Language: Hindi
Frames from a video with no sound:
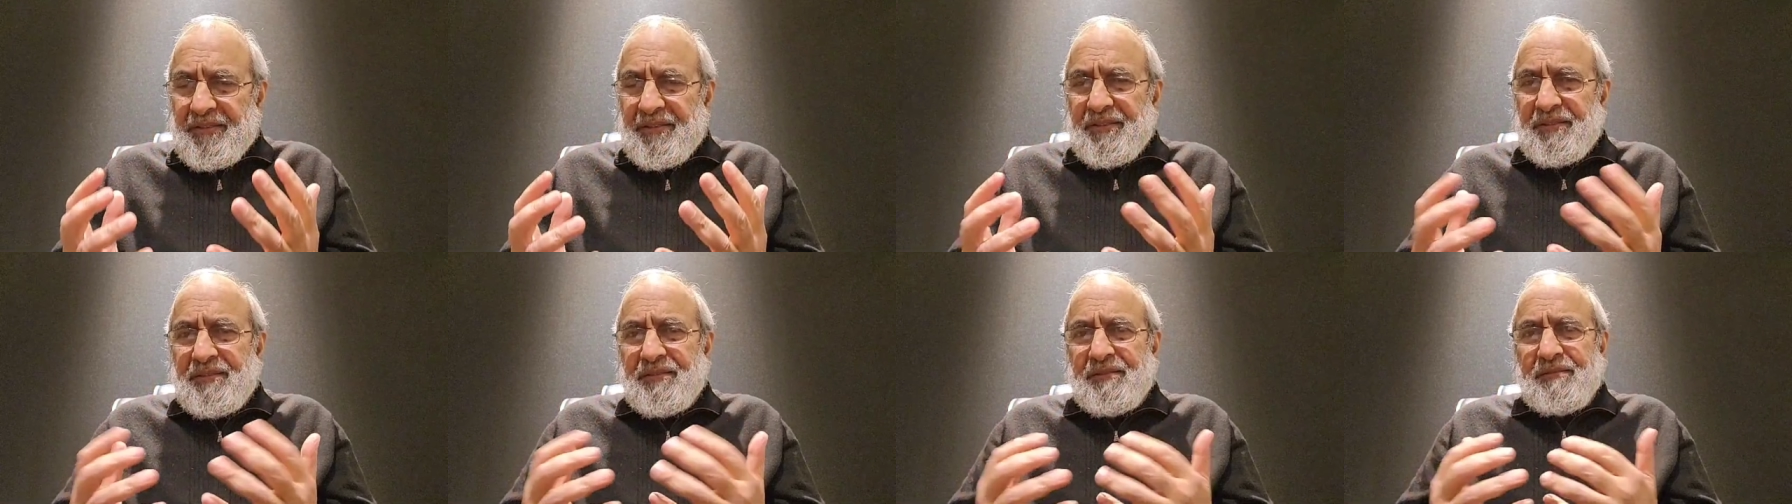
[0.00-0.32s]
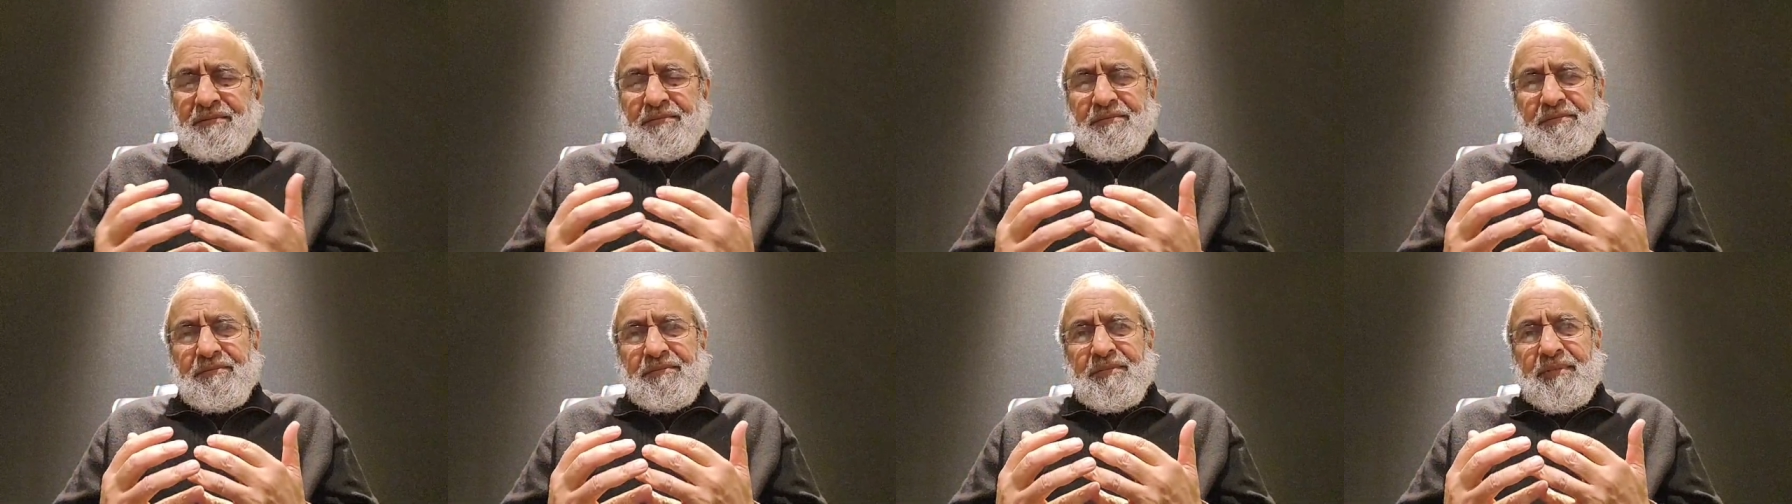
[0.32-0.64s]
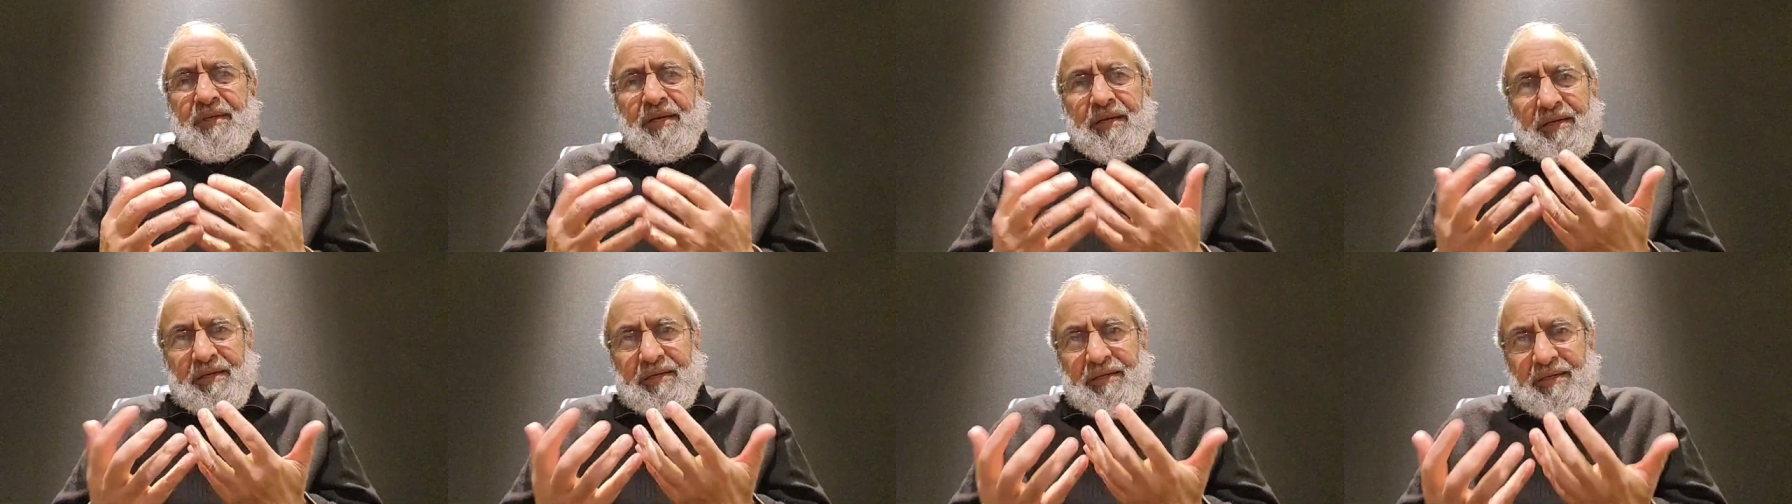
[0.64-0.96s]
दीन
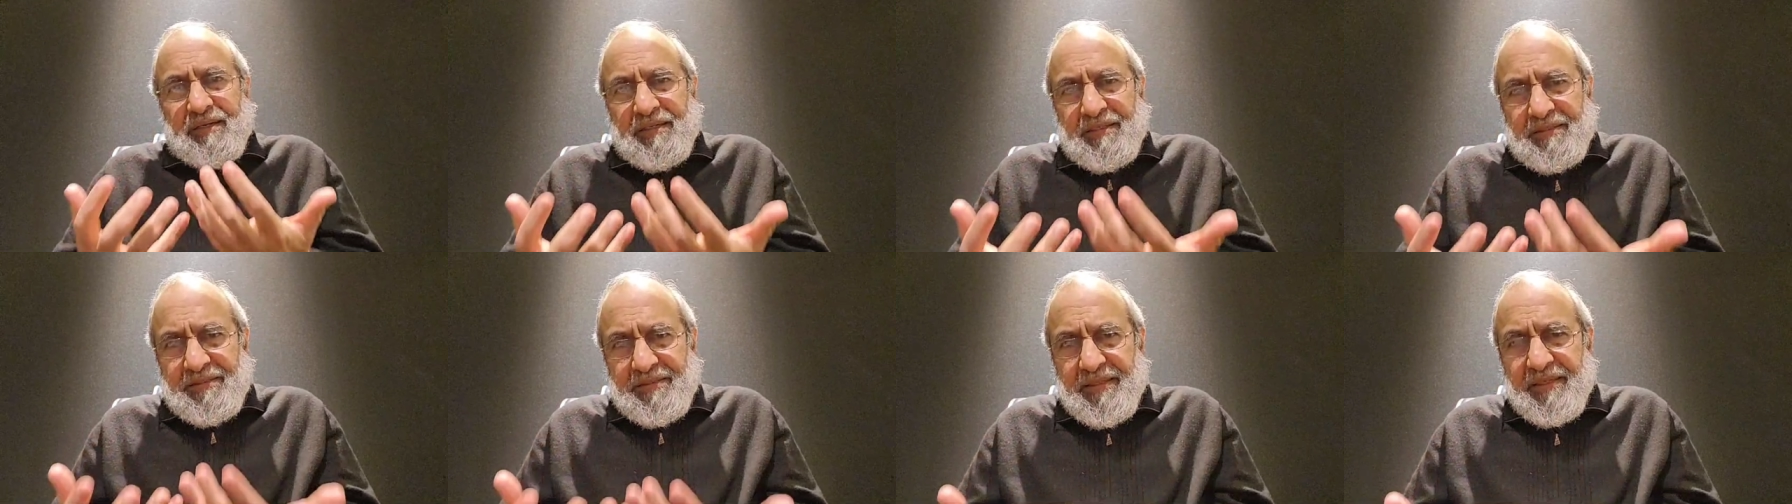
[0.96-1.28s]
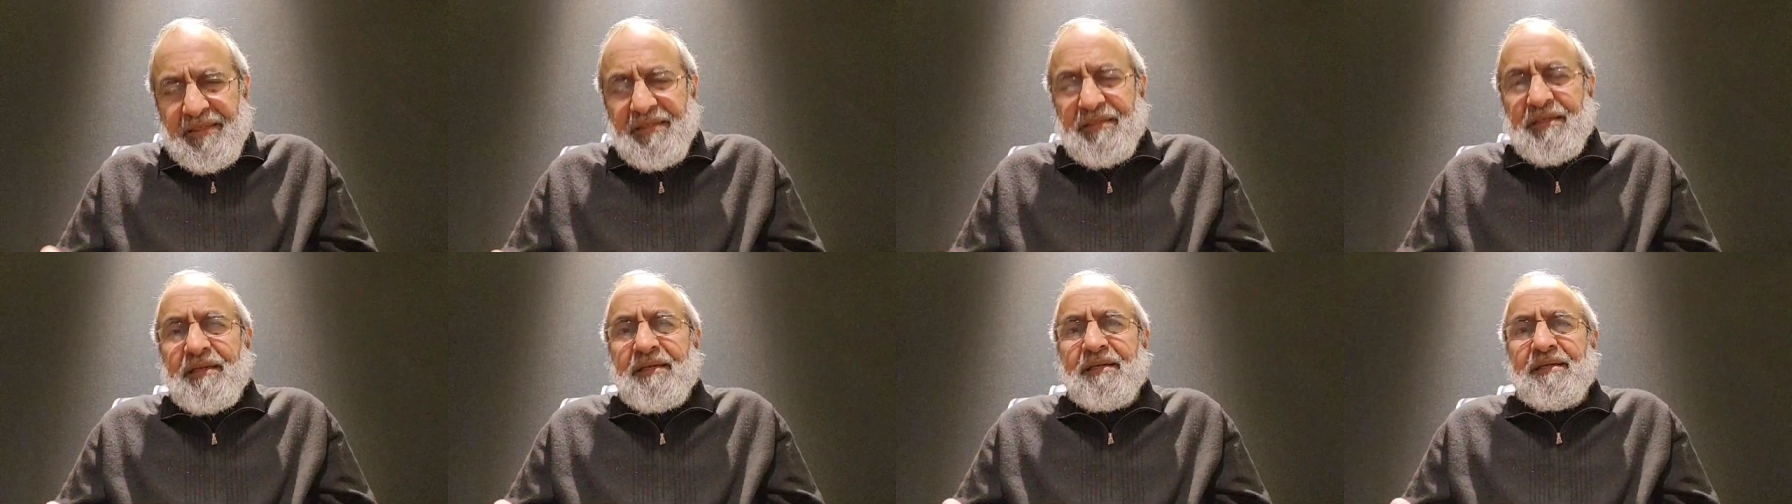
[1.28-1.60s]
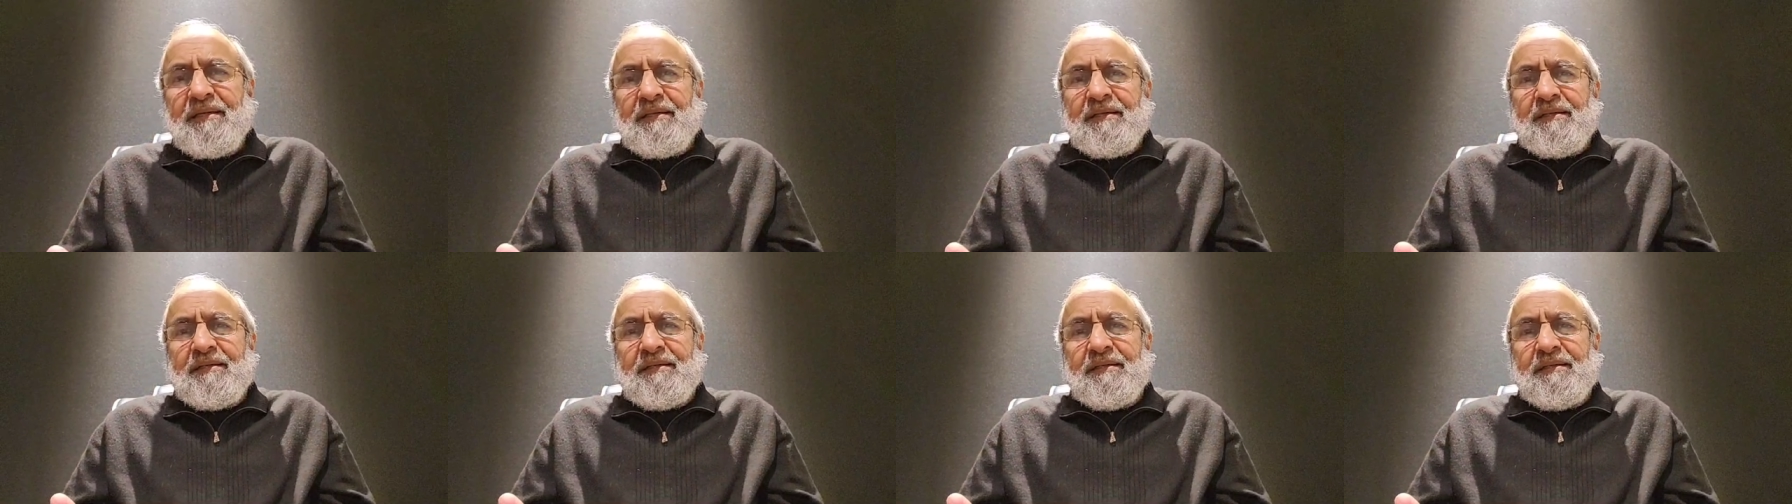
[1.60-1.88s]
आसान है